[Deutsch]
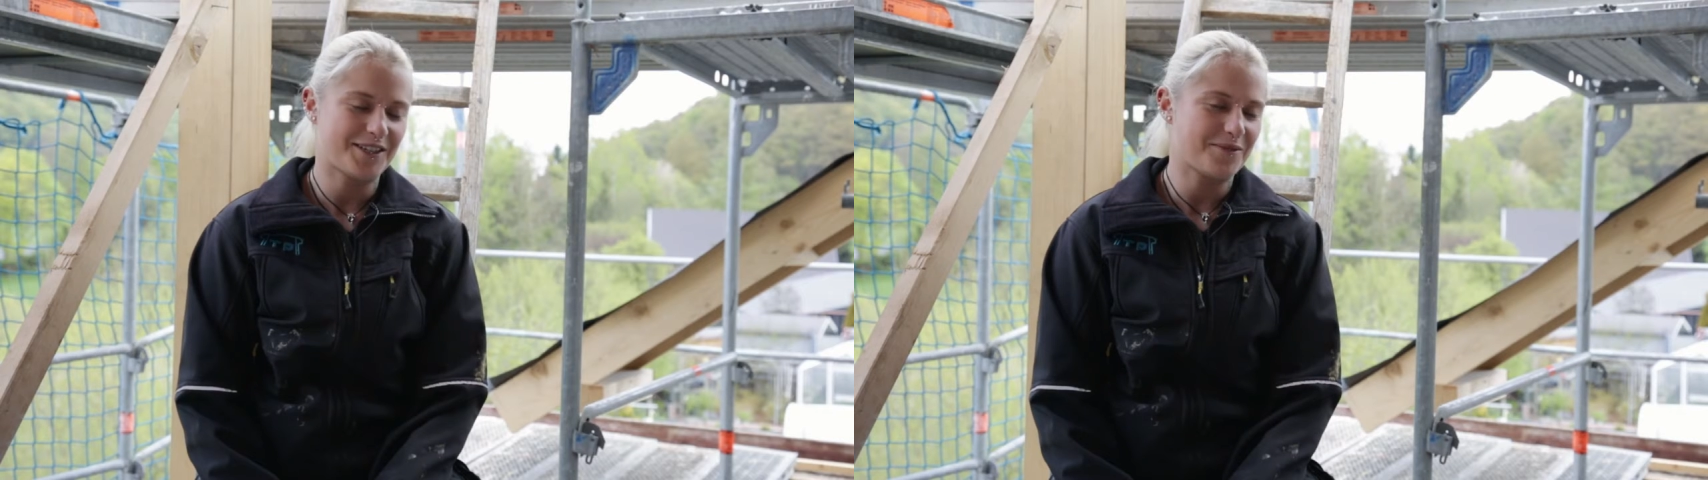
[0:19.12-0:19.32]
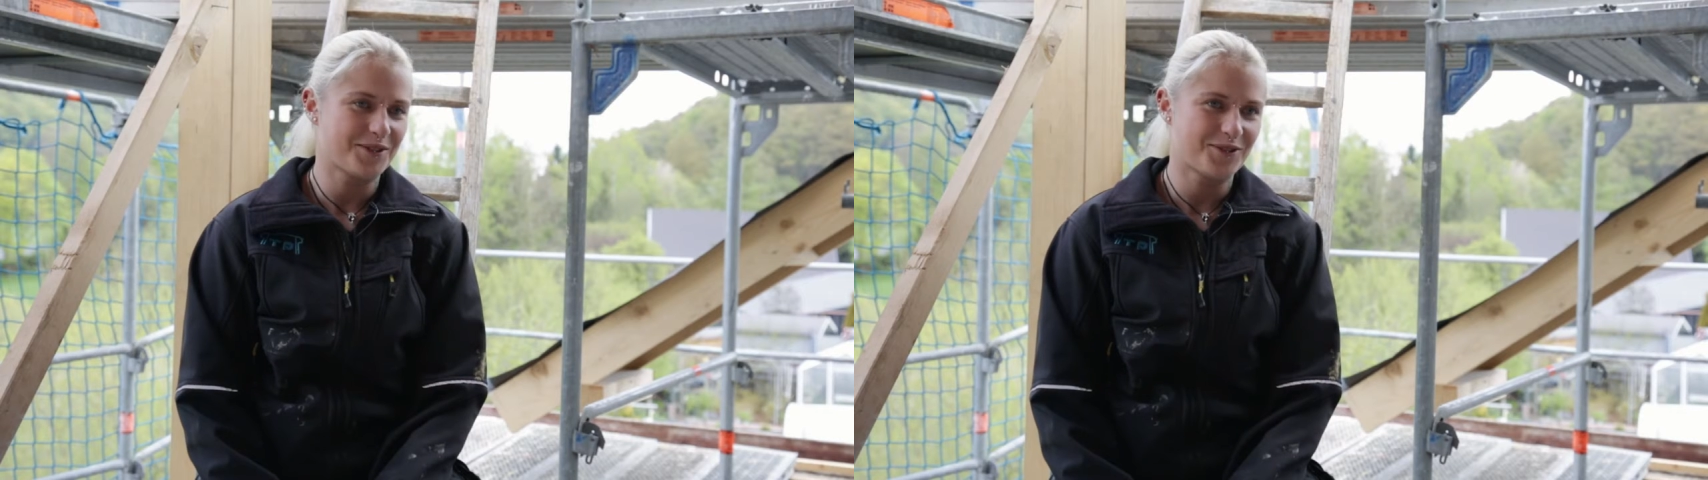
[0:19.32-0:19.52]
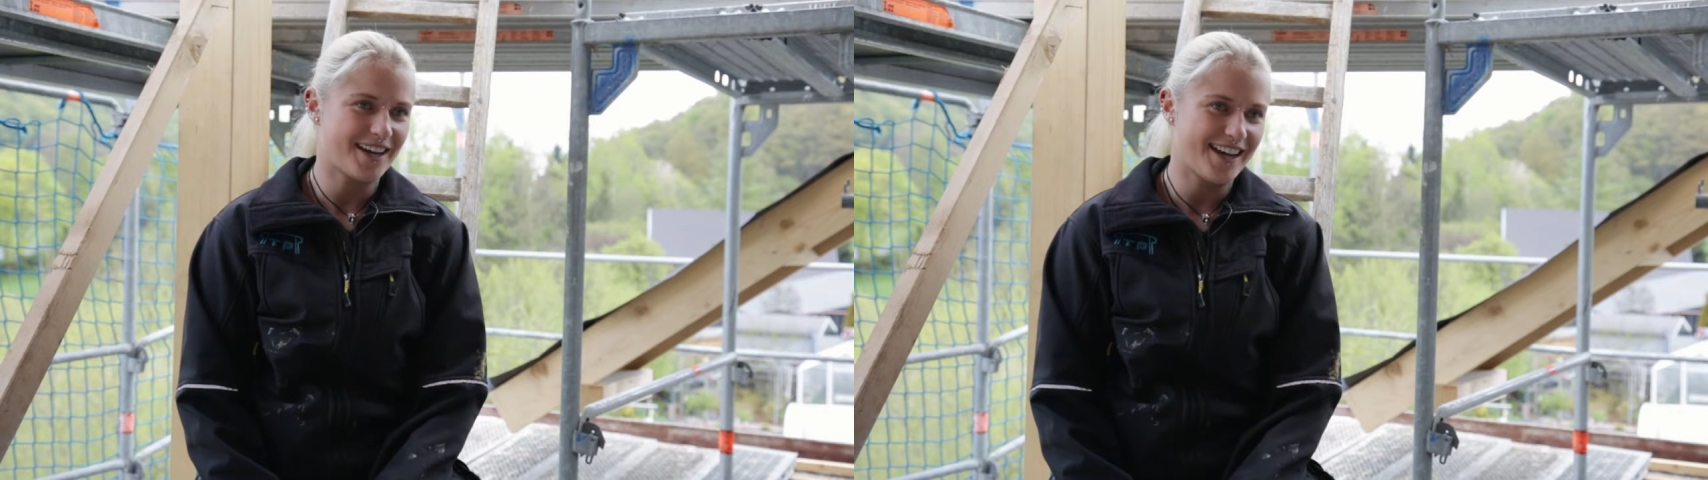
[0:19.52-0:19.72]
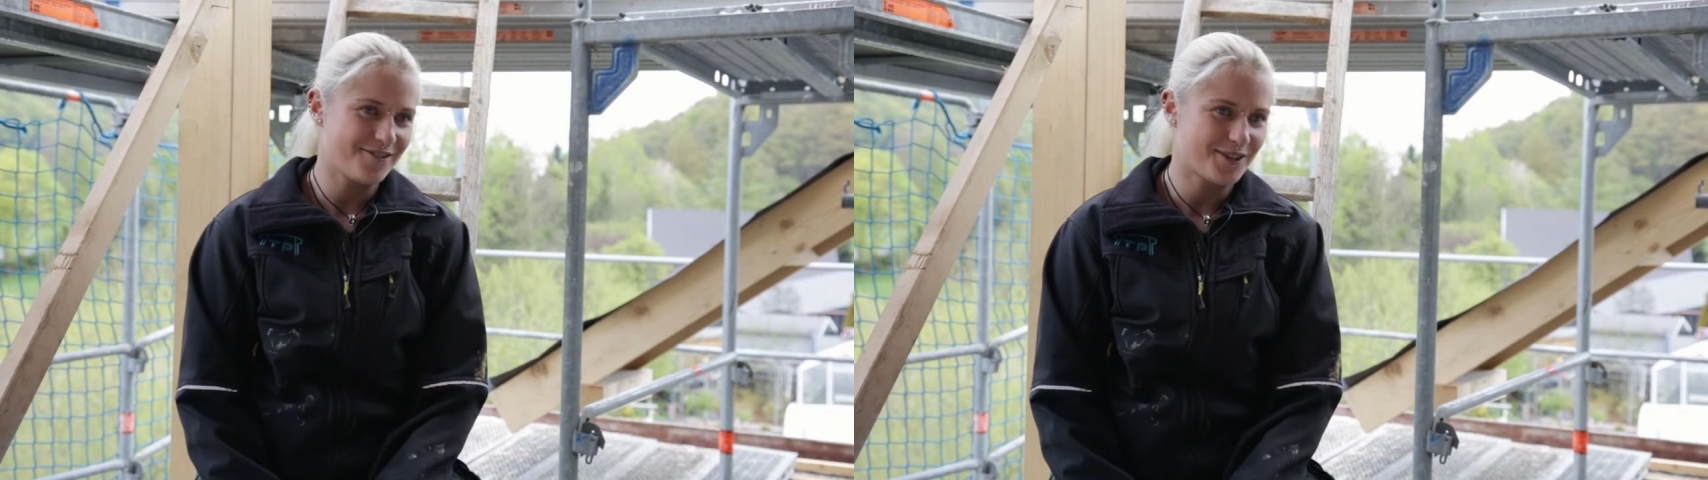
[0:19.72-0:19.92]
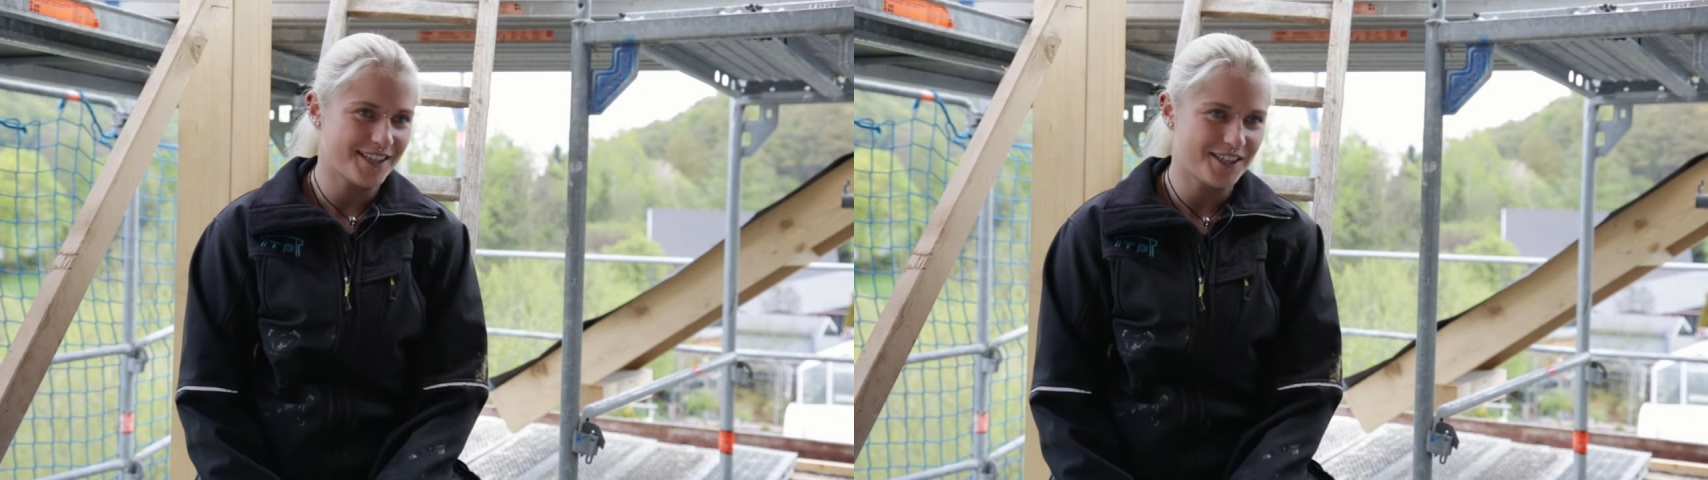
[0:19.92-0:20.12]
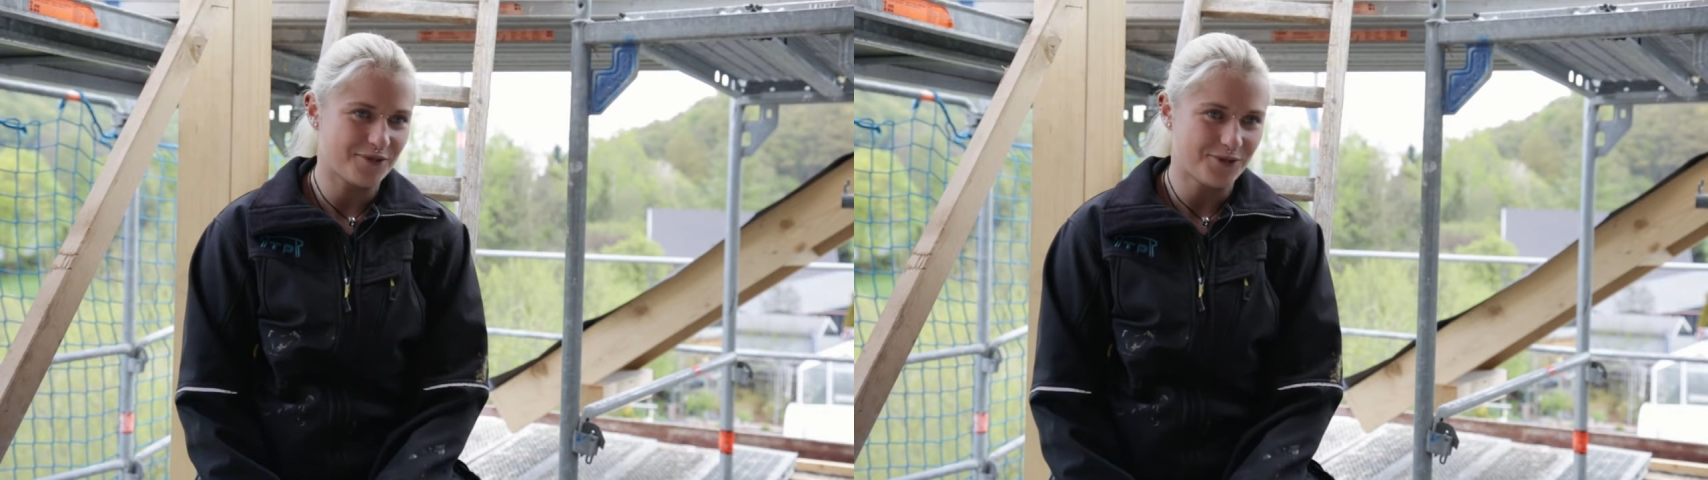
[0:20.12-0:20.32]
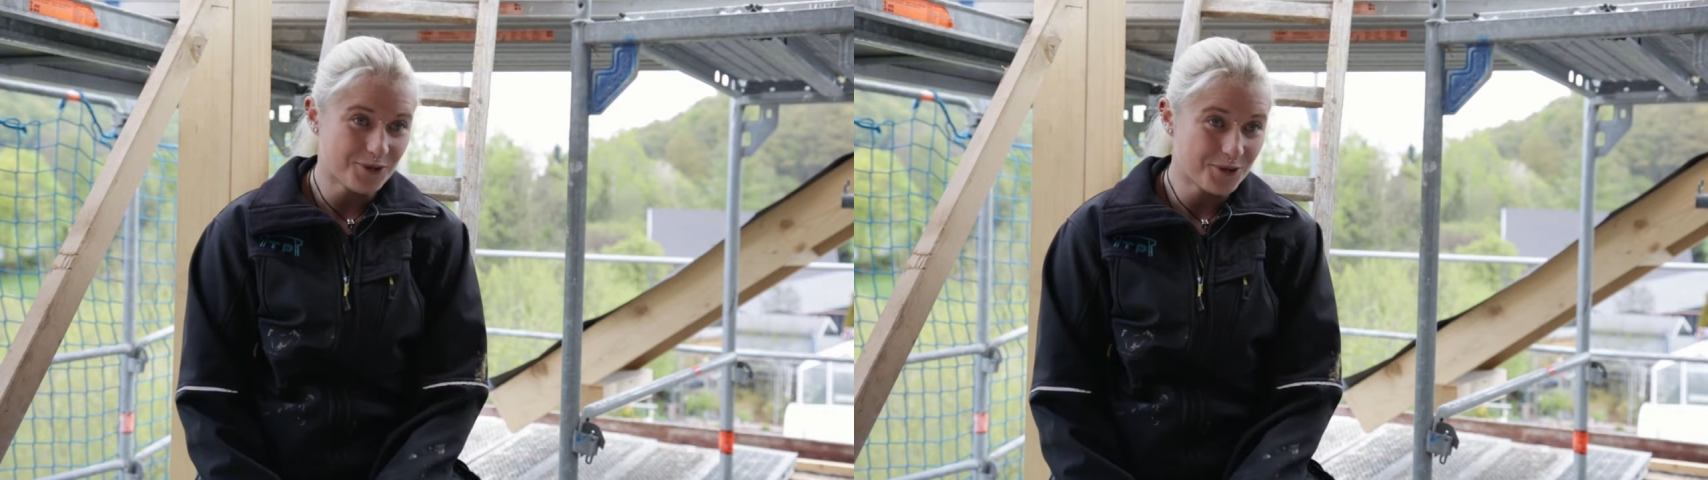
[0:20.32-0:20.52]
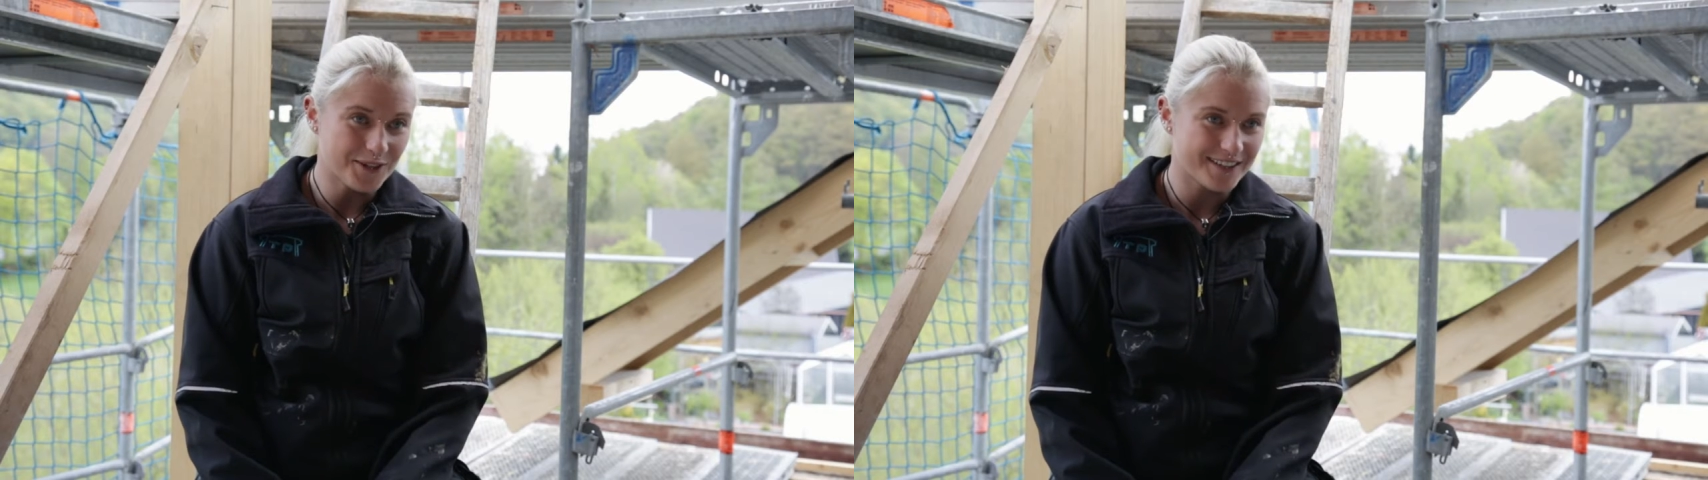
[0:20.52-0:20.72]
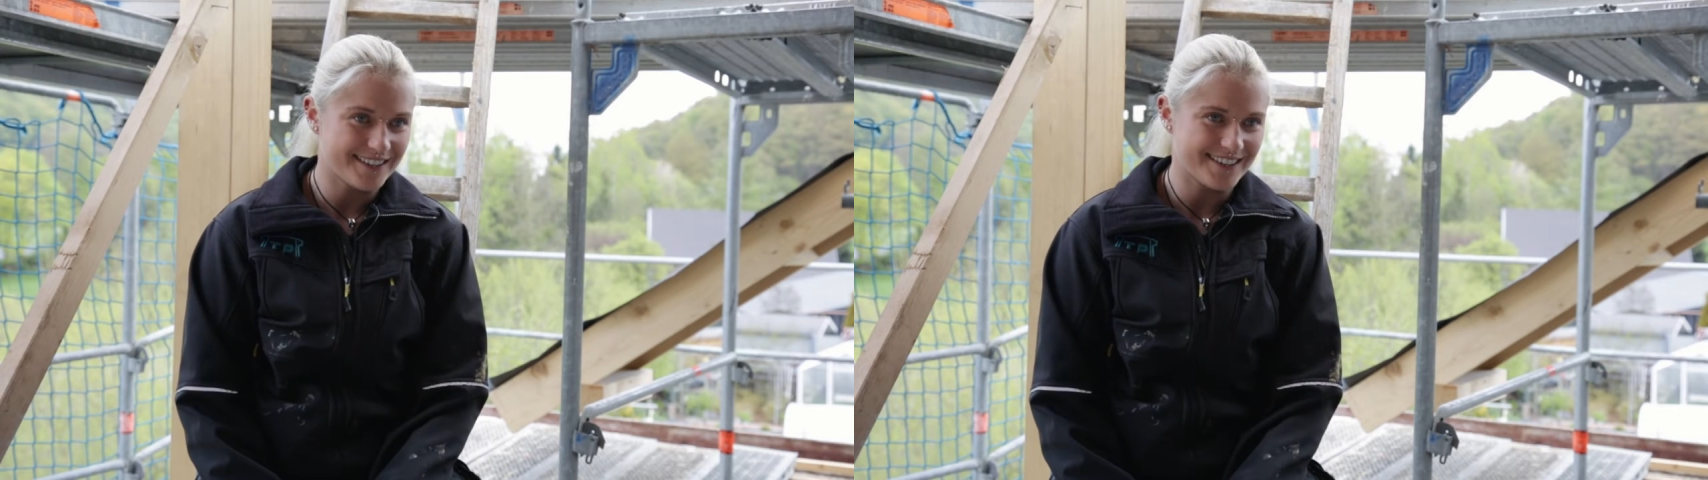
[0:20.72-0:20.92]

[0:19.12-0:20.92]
Und ich dachte mir so, geil, du kannst hier fluchen